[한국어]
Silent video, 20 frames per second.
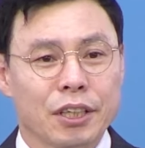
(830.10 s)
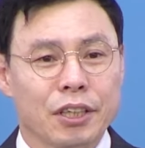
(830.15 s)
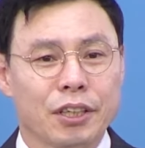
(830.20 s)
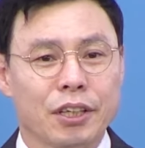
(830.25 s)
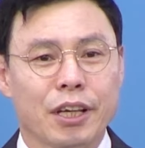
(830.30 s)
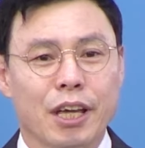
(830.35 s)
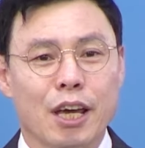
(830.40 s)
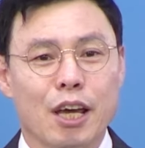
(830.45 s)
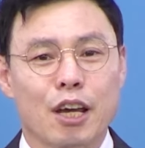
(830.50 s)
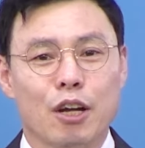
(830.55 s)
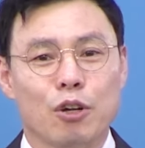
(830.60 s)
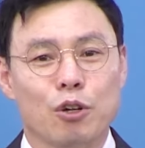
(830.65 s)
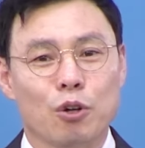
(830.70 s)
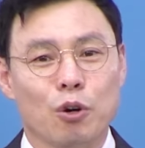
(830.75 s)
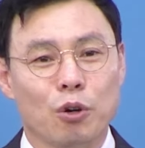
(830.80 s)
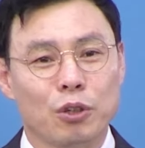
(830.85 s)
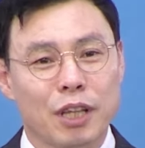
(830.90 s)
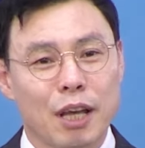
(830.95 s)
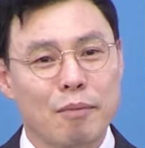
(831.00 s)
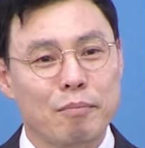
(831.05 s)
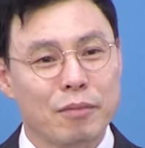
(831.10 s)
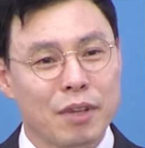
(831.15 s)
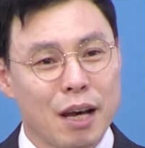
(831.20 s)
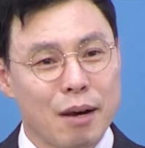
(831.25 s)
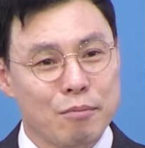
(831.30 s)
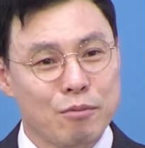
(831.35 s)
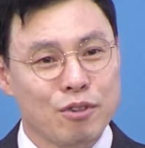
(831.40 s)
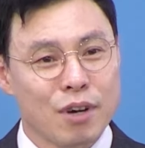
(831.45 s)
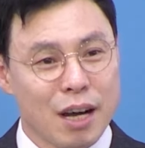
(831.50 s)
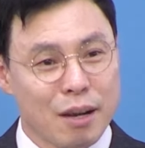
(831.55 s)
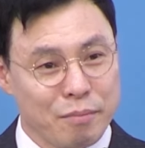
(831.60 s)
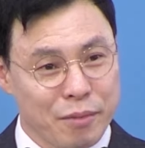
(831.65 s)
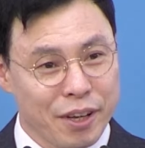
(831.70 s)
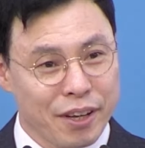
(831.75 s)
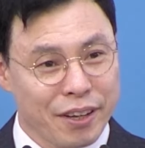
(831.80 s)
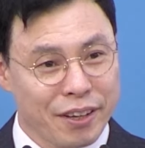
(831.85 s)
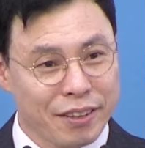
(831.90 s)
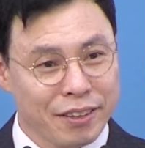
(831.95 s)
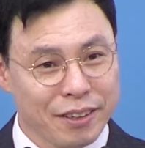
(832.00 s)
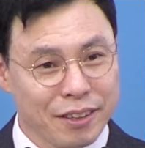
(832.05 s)
이렇게 로뎀나무
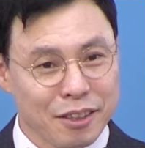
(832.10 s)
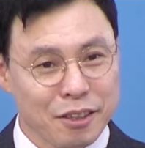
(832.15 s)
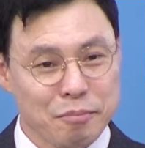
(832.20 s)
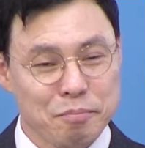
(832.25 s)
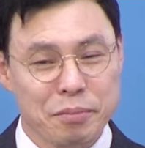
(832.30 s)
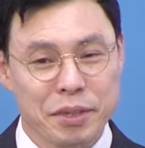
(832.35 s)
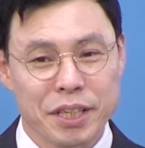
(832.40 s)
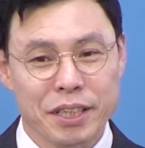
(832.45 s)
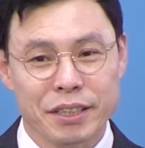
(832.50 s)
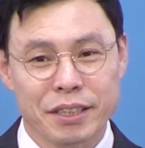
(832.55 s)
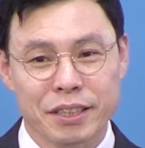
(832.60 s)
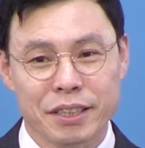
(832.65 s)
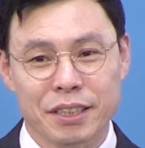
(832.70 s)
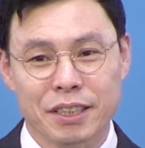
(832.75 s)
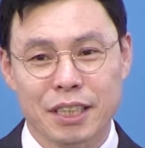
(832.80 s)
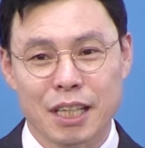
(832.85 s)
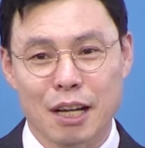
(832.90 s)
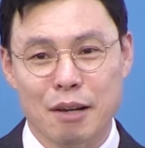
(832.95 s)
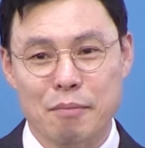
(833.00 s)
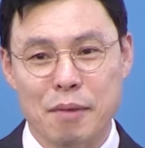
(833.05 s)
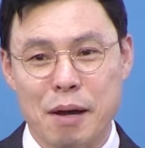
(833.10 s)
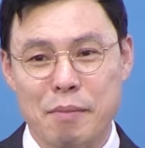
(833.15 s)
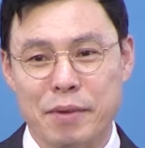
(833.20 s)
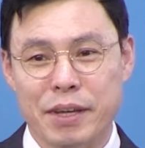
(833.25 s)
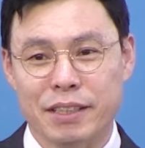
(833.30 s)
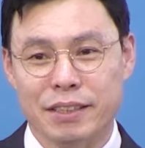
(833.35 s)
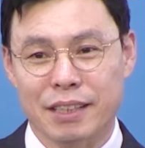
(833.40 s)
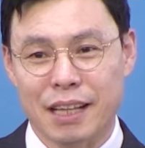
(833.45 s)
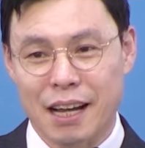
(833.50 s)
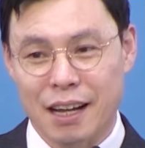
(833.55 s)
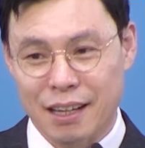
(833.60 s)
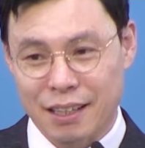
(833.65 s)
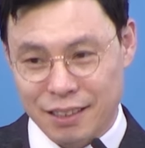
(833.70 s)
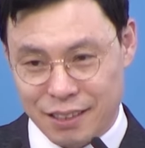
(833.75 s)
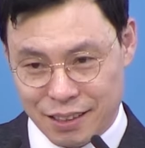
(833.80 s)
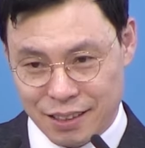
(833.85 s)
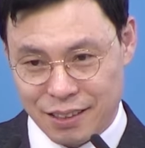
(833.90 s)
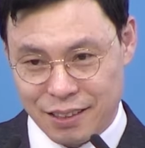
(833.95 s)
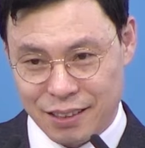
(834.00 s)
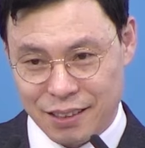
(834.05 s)
하면 비참함의
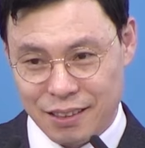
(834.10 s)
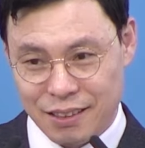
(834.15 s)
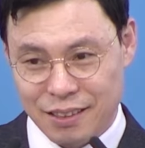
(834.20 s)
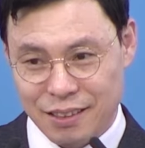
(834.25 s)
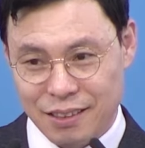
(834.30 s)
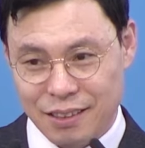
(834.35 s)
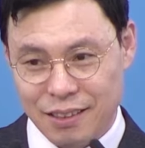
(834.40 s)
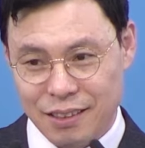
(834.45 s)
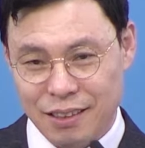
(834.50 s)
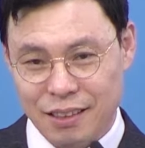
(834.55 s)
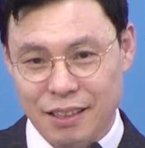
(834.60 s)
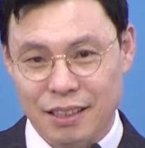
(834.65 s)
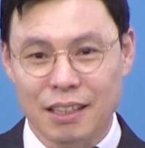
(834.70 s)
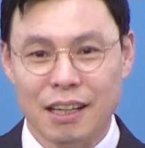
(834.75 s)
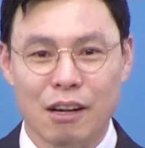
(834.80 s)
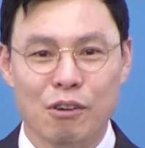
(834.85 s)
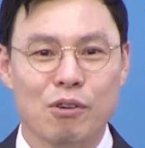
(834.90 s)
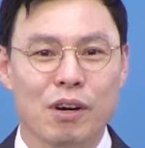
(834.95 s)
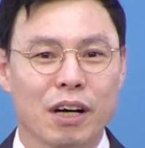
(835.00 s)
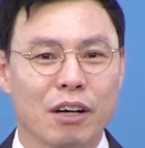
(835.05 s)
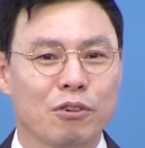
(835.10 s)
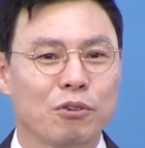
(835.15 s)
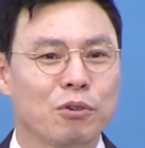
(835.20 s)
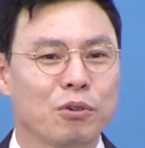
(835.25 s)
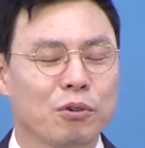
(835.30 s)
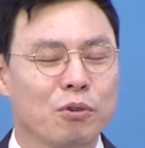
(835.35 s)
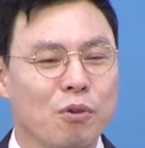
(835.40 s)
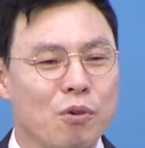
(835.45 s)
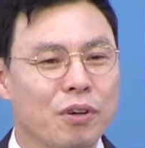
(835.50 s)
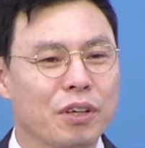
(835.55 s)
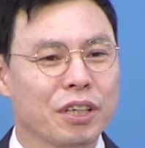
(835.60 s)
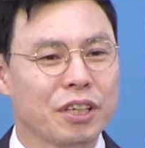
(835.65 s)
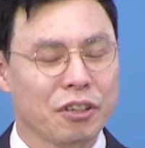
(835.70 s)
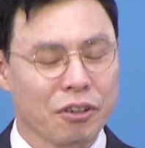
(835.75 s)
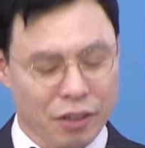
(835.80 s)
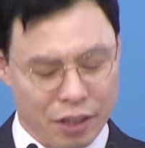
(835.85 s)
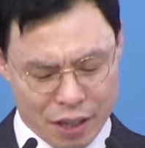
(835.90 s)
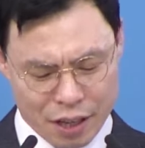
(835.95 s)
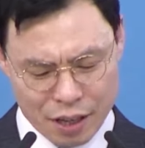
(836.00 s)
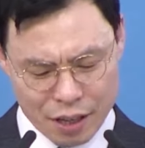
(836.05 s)
상징이라고 하고 꼭
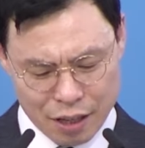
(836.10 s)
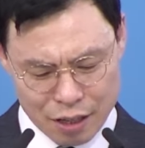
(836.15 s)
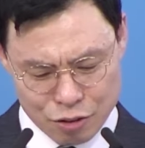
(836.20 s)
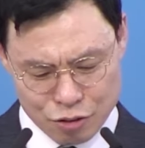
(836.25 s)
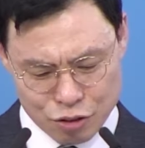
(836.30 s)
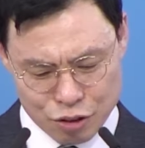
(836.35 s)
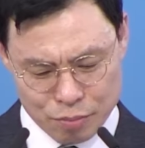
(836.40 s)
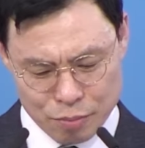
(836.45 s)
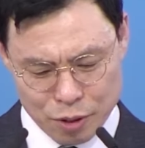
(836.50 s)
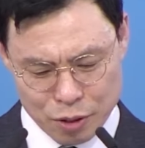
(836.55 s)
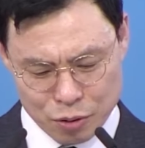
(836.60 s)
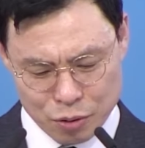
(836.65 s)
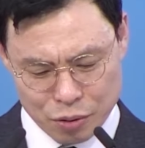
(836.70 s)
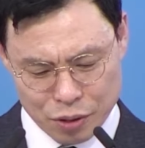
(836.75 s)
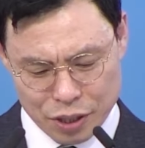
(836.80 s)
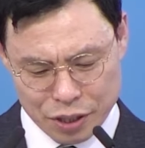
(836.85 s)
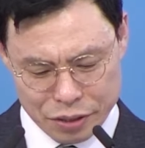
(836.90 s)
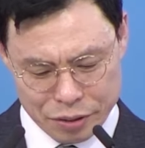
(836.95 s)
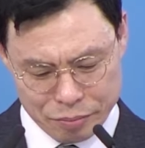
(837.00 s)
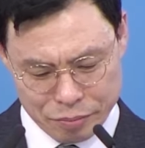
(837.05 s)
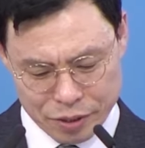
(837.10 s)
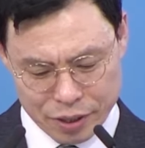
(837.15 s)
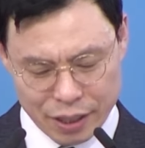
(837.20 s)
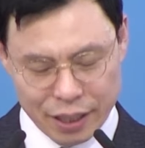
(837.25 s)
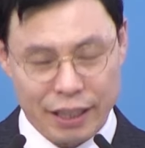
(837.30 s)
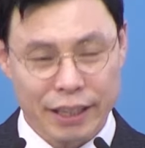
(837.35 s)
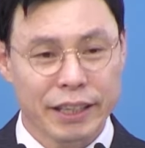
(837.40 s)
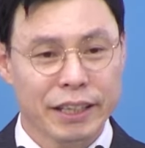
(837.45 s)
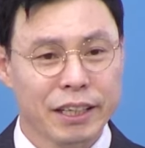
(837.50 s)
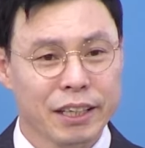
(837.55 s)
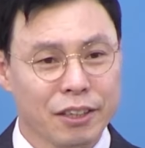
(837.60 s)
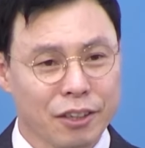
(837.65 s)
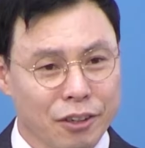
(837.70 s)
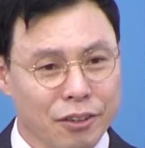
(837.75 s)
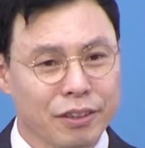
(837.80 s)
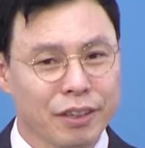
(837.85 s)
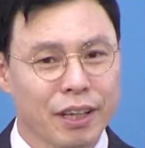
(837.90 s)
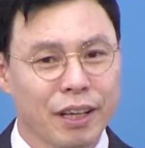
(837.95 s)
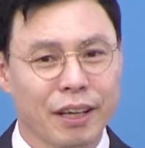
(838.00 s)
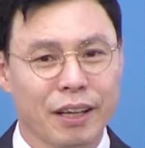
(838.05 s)
기억해 주시면 좋겠습니다.
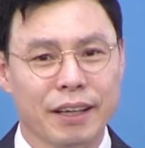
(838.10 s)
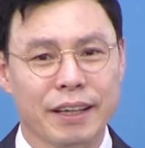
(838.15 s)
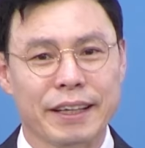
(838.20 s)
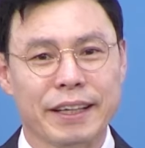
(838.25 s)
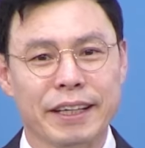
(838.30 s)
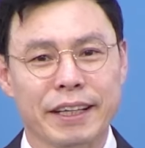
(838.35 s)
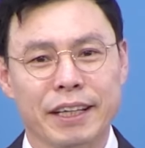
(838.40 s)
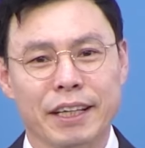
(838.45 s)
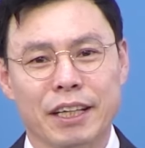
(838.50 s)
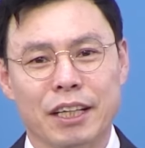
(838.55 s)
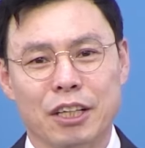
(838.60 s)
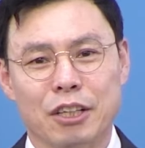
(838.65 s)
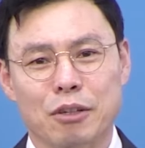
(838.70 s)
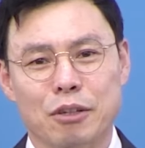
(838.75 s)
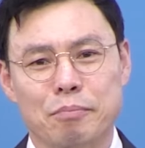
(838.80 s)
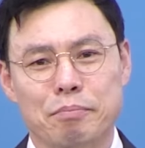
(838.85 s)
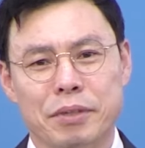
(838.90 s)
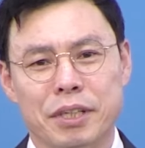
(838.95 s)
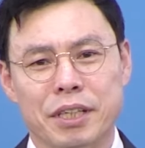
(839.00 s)
그런데 이런